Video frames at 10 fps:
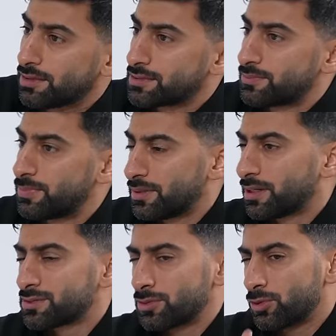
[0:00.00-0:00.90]
تحس
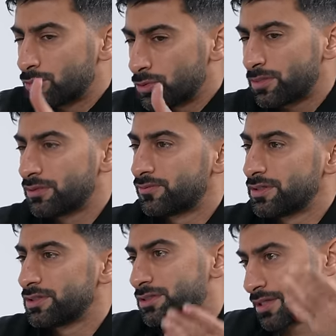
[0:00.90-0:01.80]
بالنقص عموما
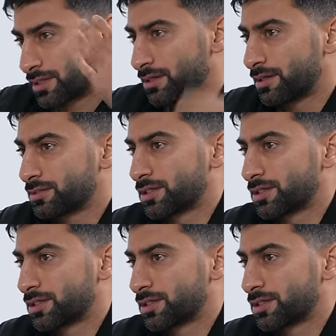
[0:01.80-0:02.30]
في شكلها